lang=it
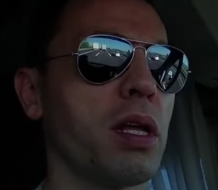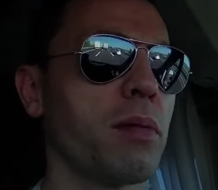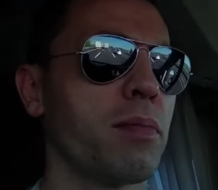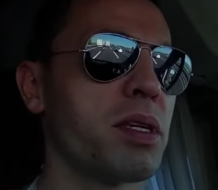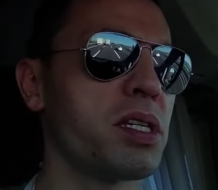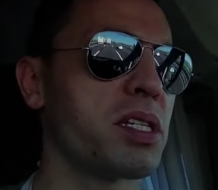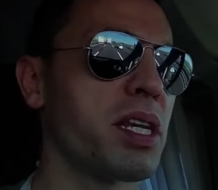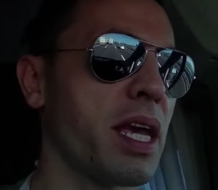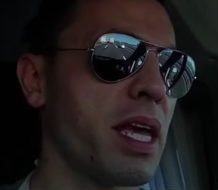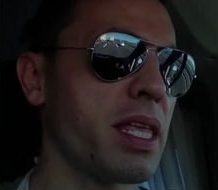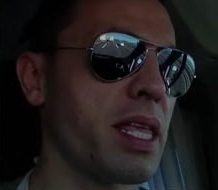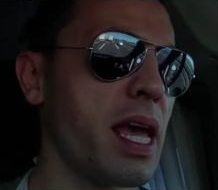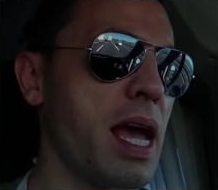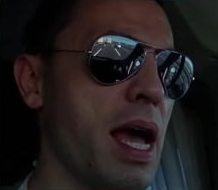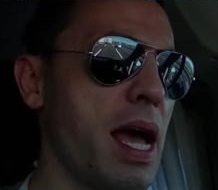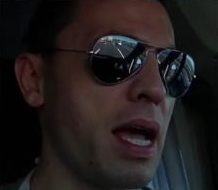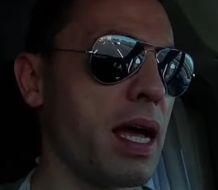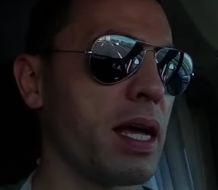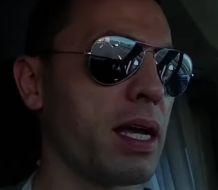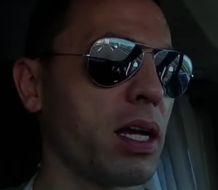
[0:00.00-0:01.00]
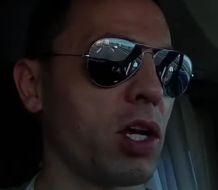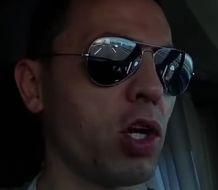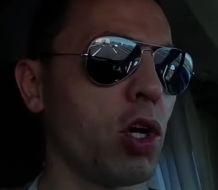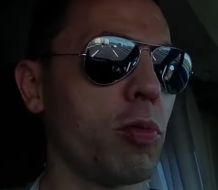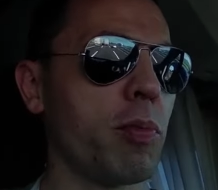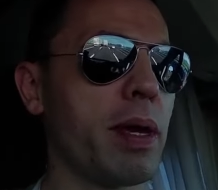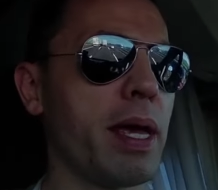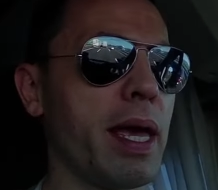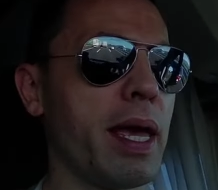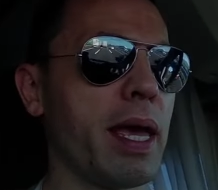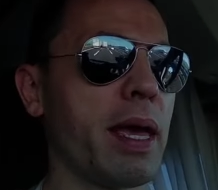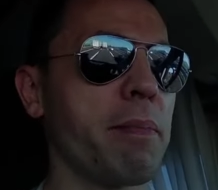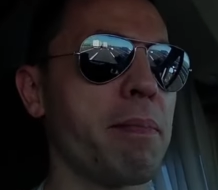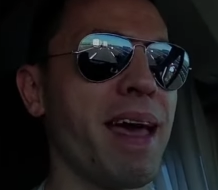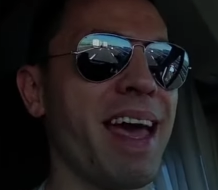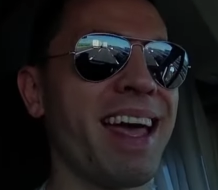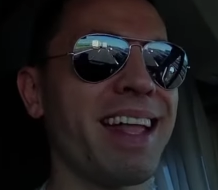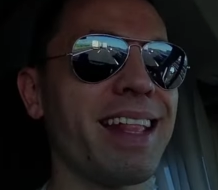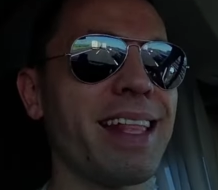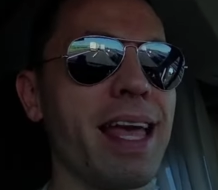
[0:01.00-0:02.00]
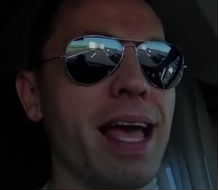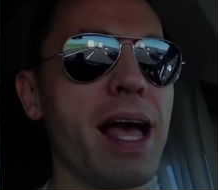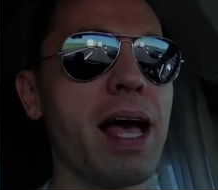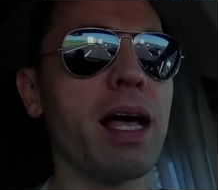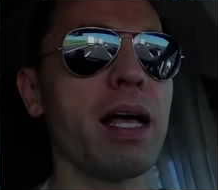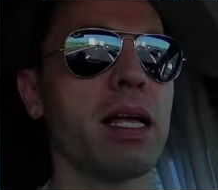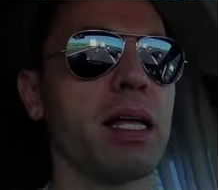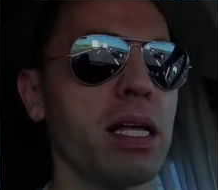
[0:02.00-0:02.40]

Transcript: mi segna come media